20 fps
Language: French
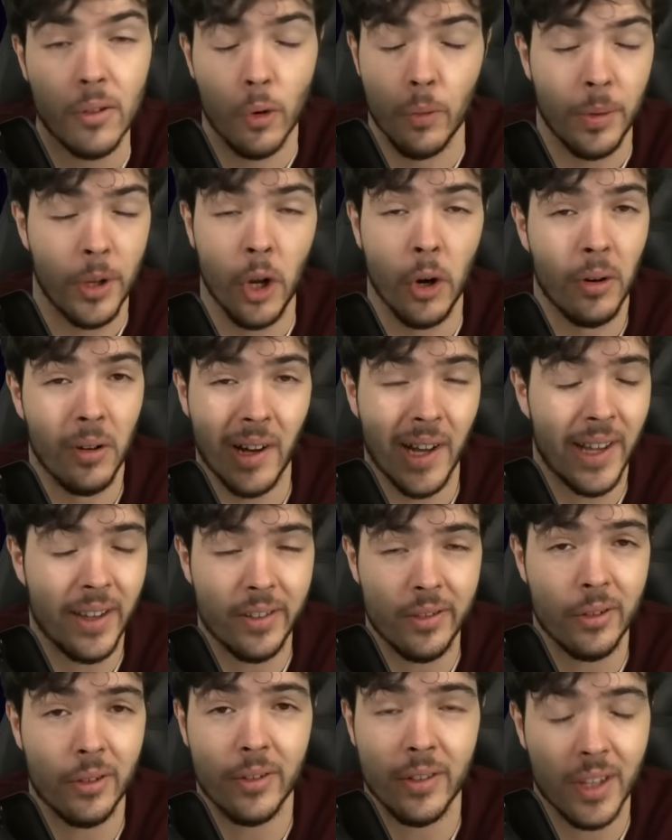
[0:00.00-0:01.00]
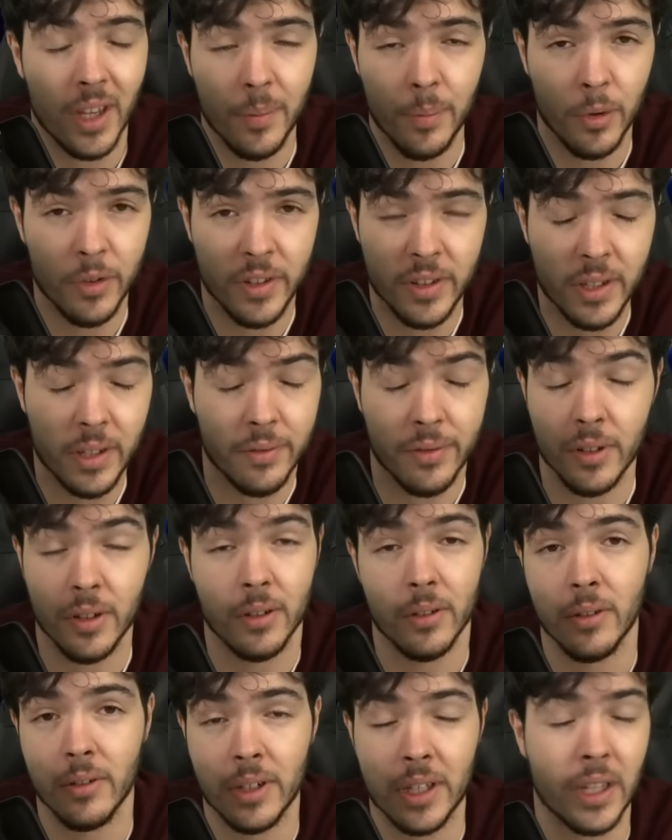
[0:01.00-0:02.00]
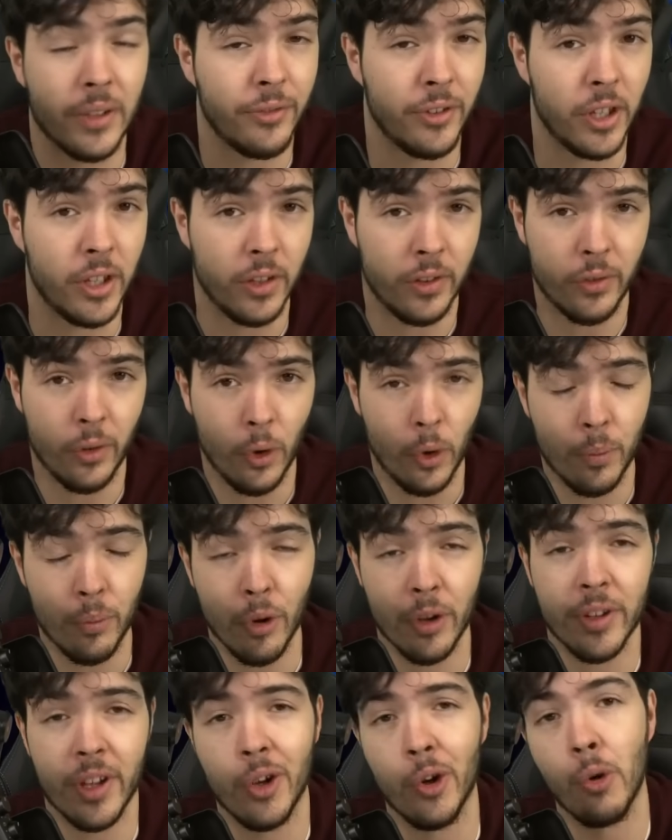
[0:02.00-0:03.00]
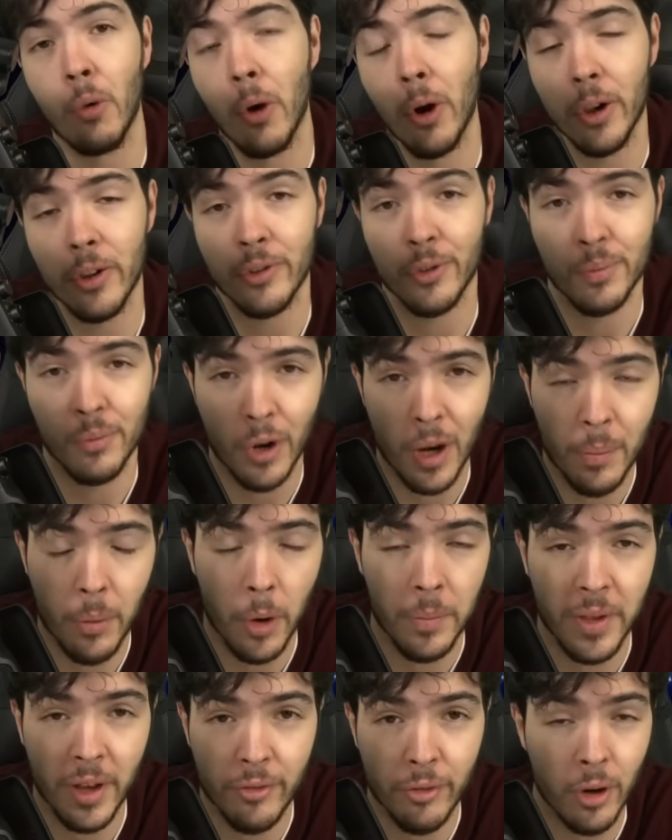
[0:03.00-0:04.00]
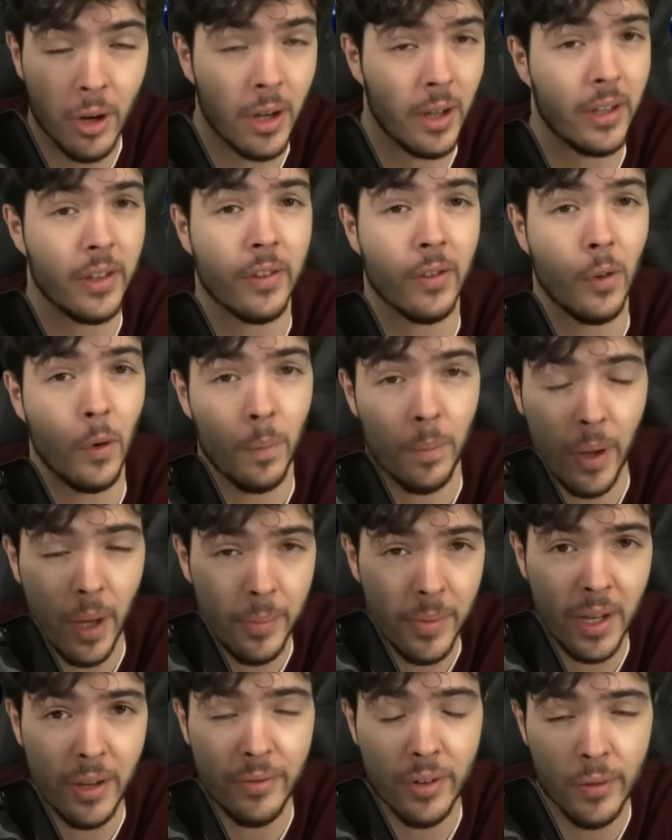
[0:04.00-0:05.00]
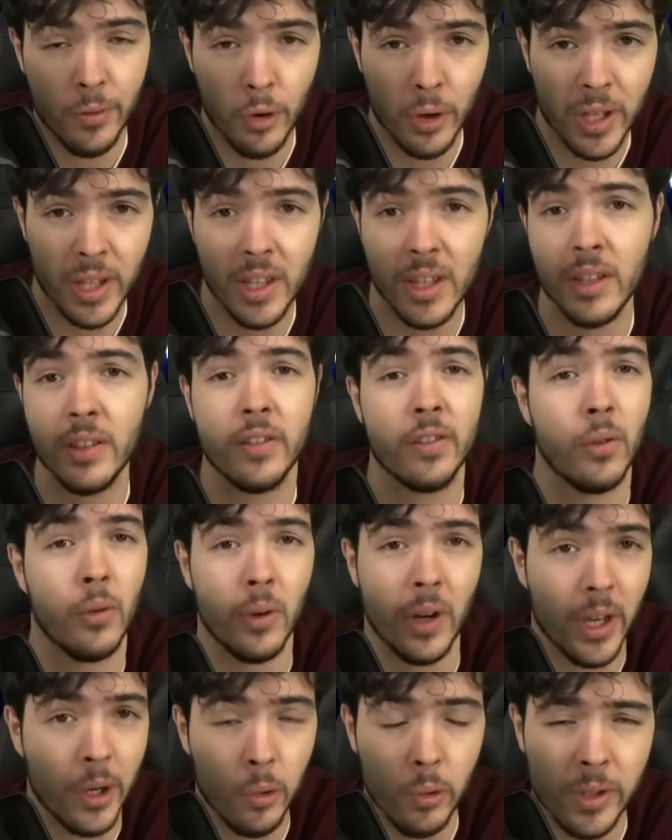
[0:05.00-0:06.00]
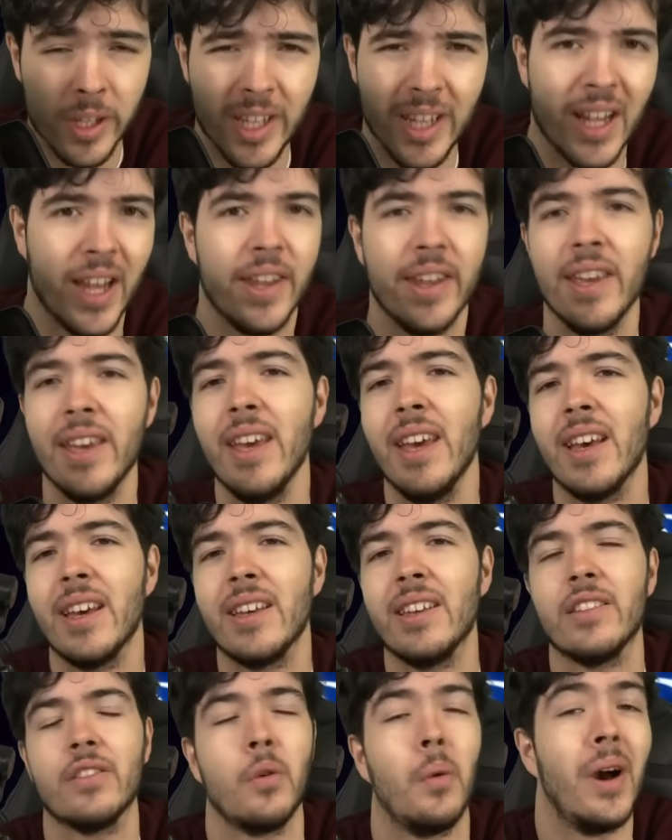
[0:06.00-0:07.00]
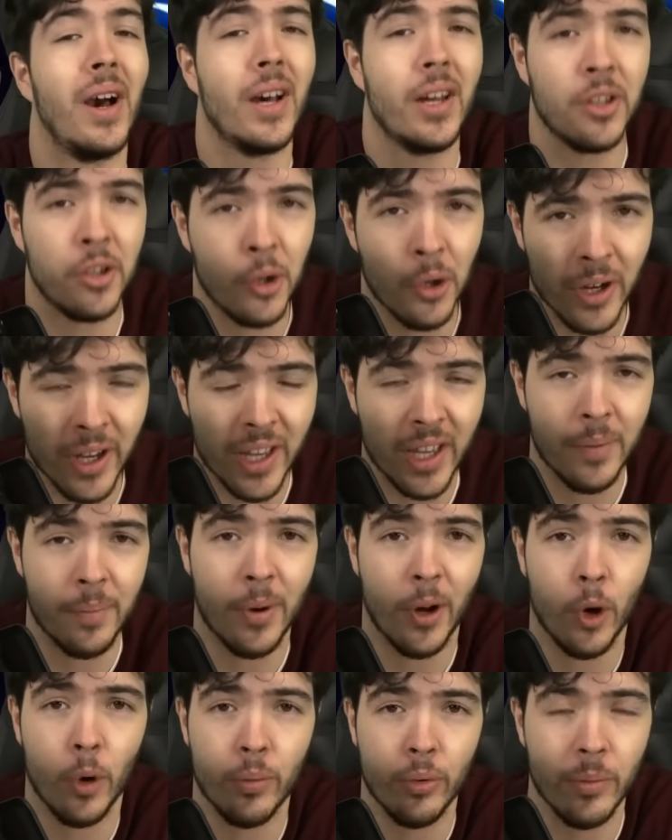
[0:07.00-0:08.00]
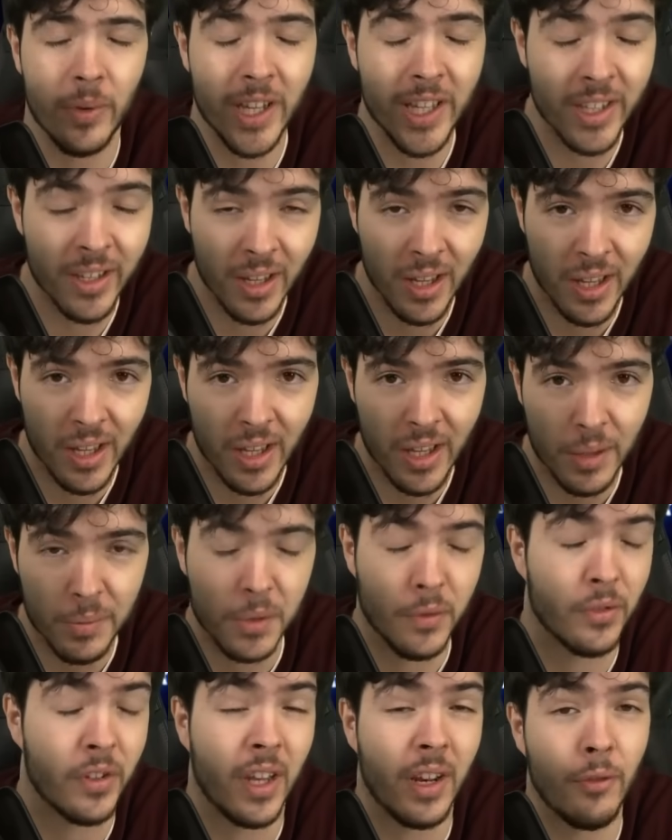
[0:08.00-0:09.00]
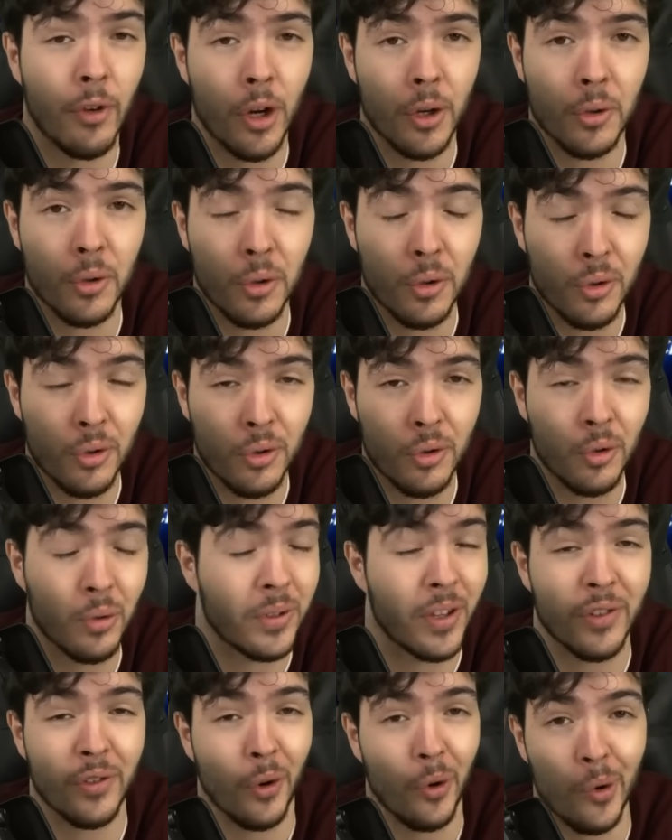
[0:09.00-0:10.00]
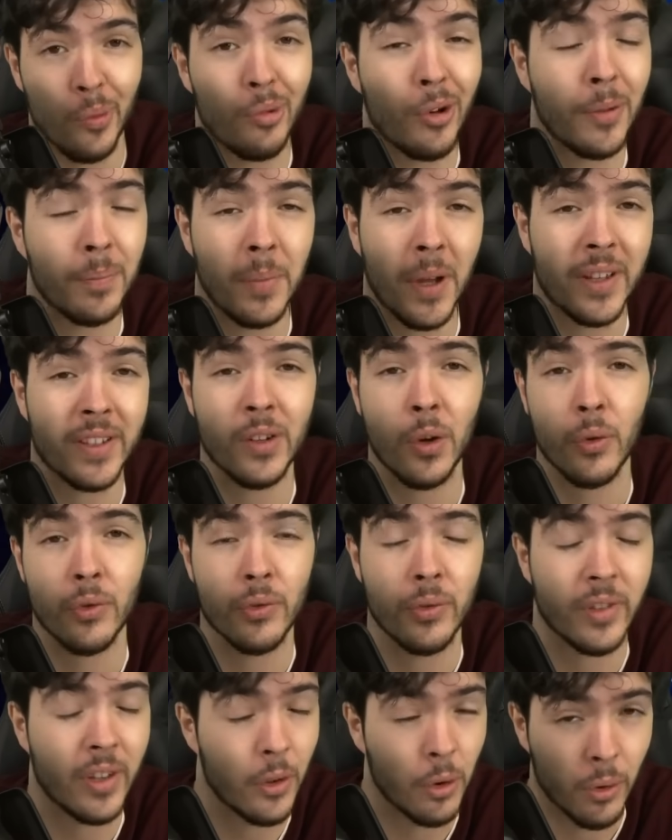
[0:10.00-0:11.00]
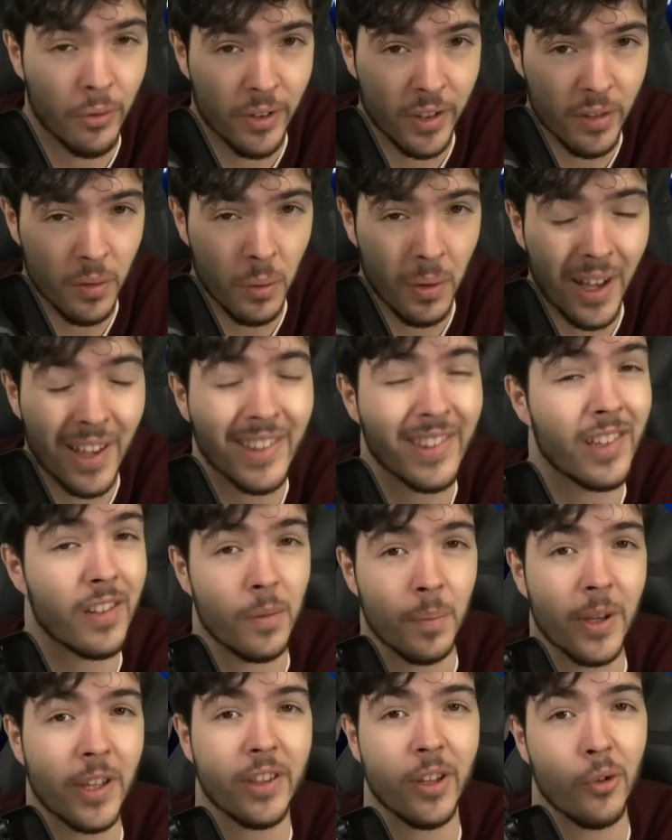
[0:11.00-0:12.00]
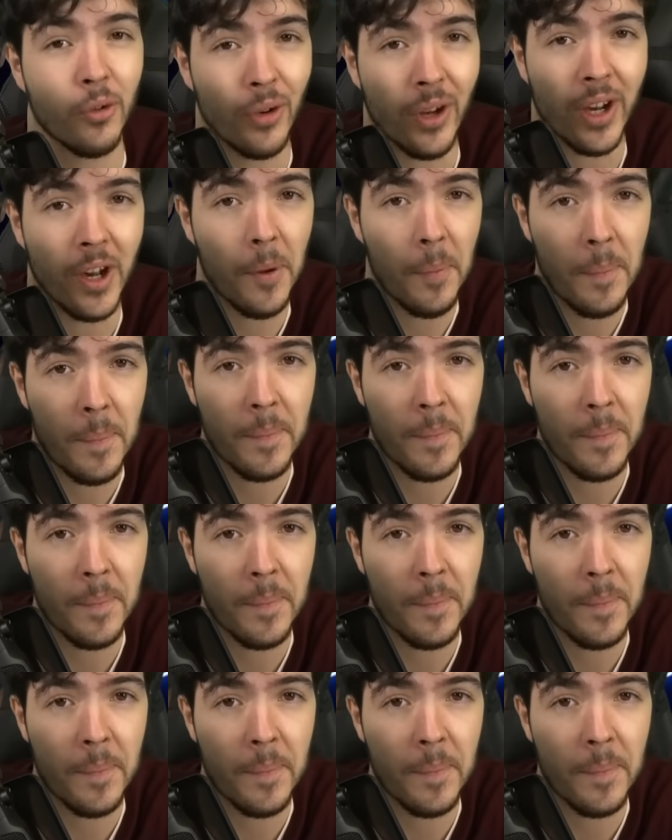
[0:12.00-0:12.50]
Le bilan reste très positif. Hein. Griffin est sur le point d'aller aux Worlds pour la première fois. Ils sont parmi les favoris, ils sont les rookies de l'année, ils sont adorés par le public. Mais vous allez voir que tout est sur le point de partir en sucette de façon assez spectaculaire.